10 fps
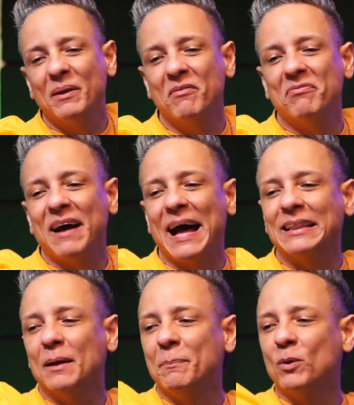
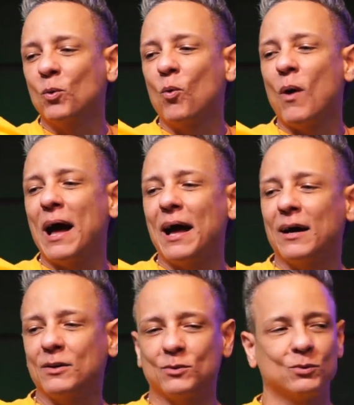privada pelo quarto.
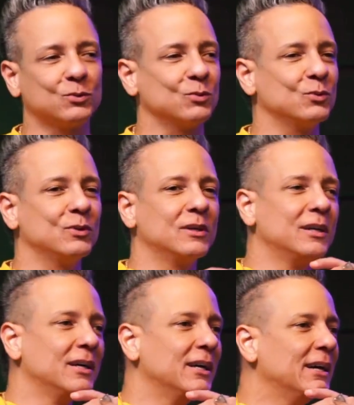
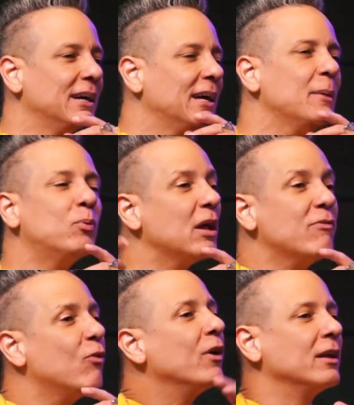E por aí
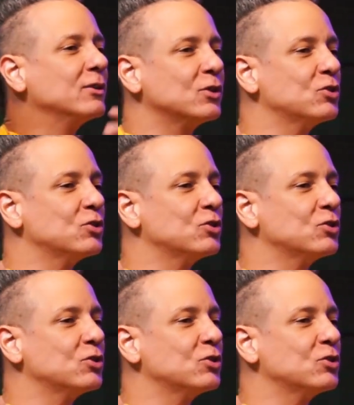foi. Isso uhum.